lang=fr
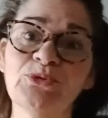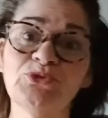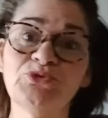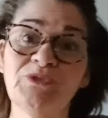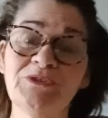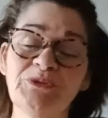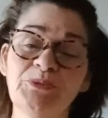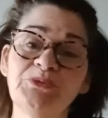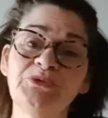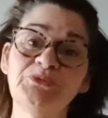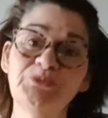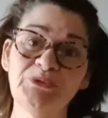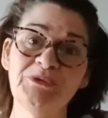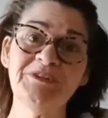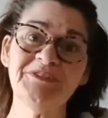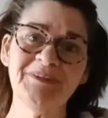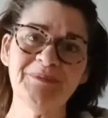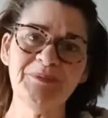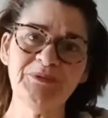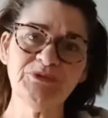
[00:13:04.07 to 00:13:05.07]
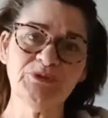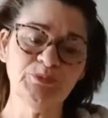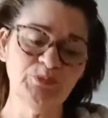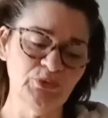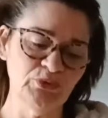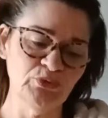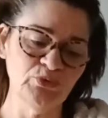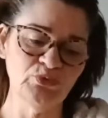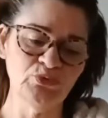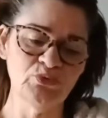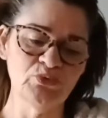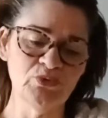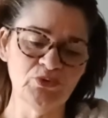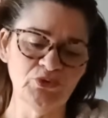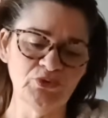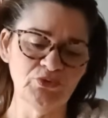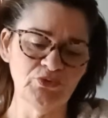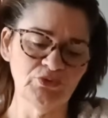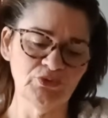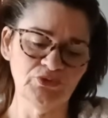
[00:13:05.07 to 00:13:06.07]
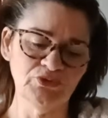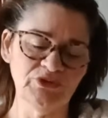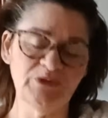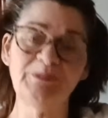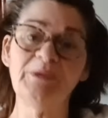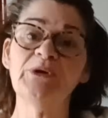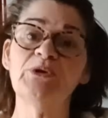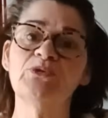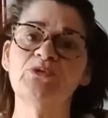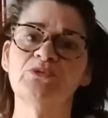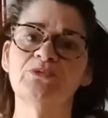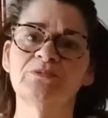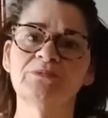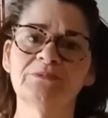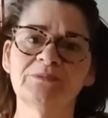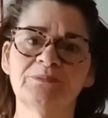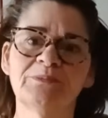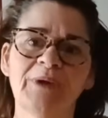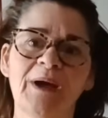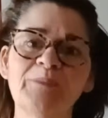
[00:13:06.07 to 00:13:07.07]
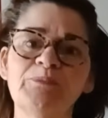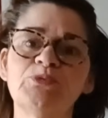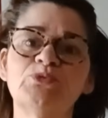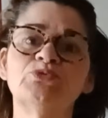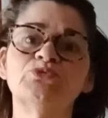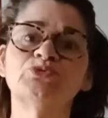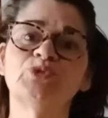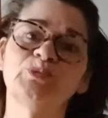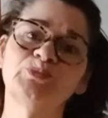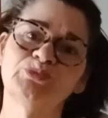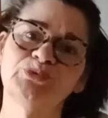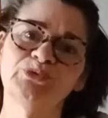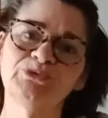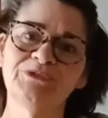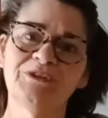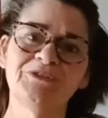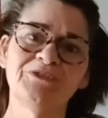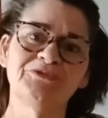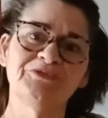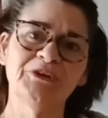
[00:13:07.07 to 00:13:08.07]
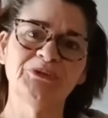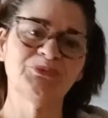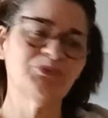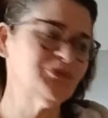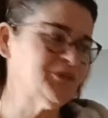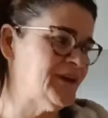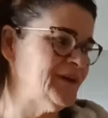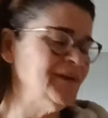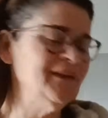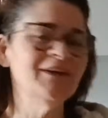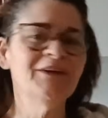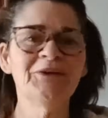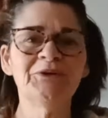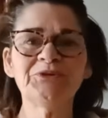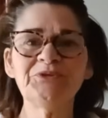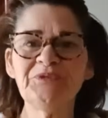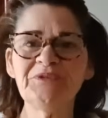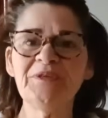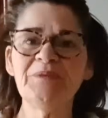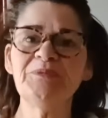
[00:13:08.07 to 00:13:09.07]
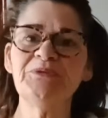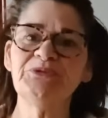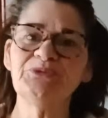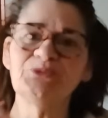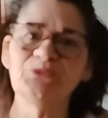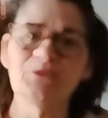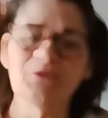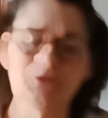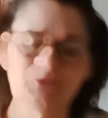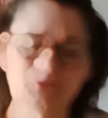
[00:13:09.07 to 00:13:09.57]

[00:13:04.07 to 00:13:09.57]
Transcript: donc je vais être obligée de vous laisser parce que pour le coup, je euh, j'ai pas grand, un beaucoup de temps pour faire tout ça. Je vous fais des bisous